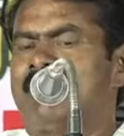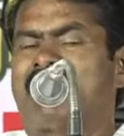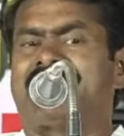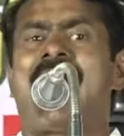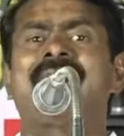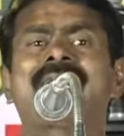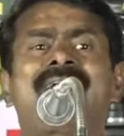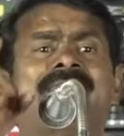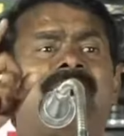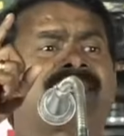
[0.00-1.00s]
இப்ப யார்
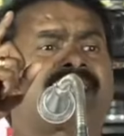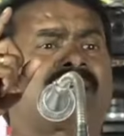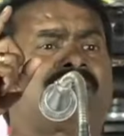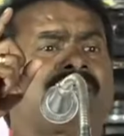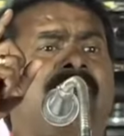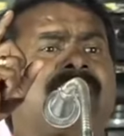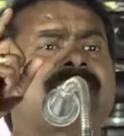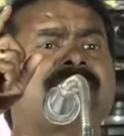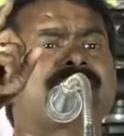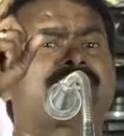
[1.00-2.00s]
அதிகாரத்திற்கு வந்தால்
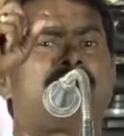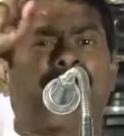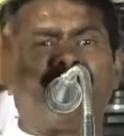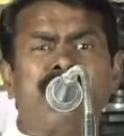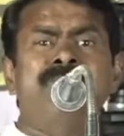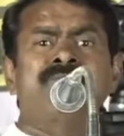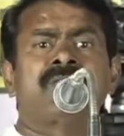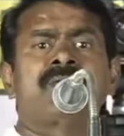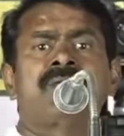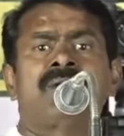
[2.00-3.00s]
இது எடுக்கப்படும்
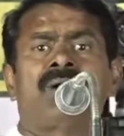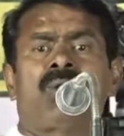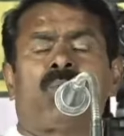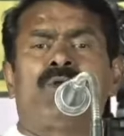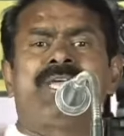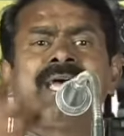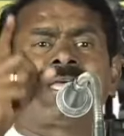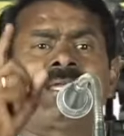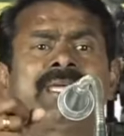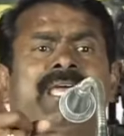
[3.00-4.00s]
உரிய
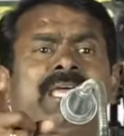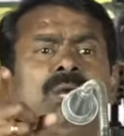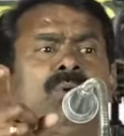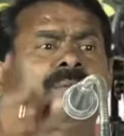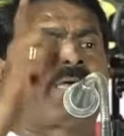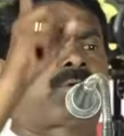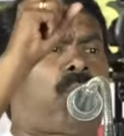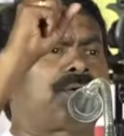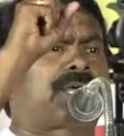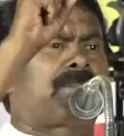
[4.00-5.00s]
எண்ணிக்கையில் உரிமை
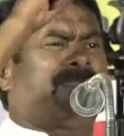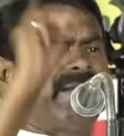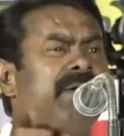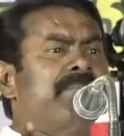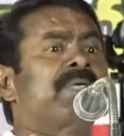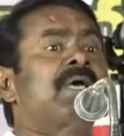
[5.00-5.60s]
கொடுக்கப்படும்